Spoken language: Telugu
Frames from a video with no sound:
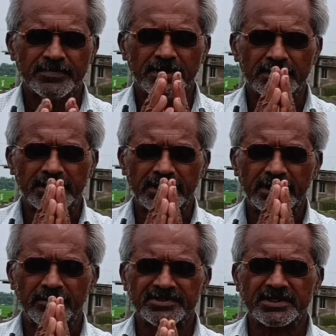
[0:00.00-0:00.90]
అందరికీ
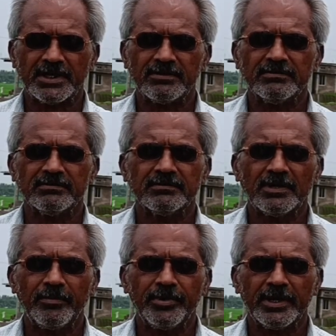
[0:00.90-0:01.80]
నమస్కారం
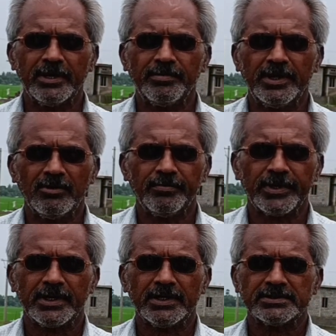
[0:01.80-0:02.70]
నా పేరు రేపల్లి
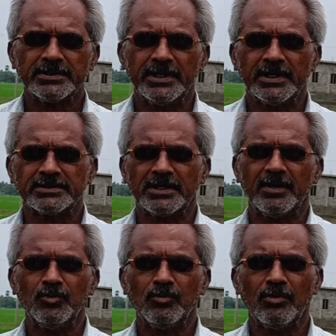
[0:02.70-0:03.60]
యోగప్రకాష్ ఎలియాస్
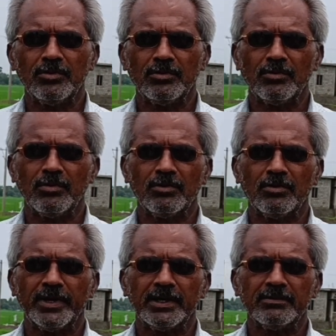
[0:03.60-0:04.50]
రాము కోడూరు
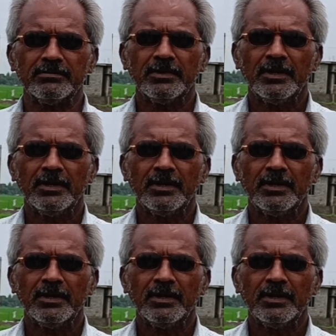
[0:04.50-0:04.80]
కోడూరు మండలం